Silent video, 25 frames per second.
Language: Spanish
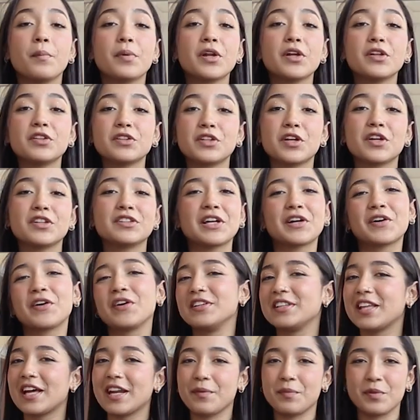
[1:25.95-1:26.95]
Pronto te
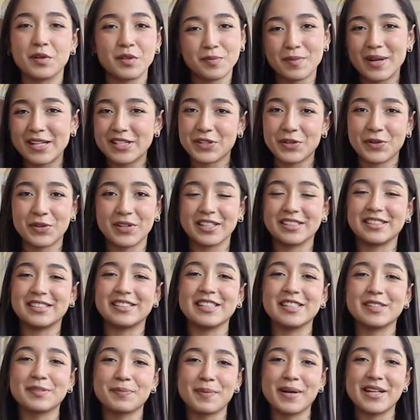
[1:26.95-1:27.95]
contaremos más sobre
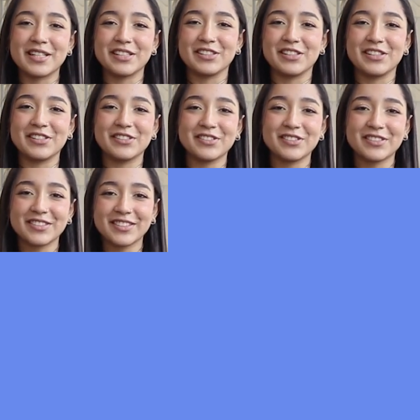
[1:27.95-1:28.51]
este espacio.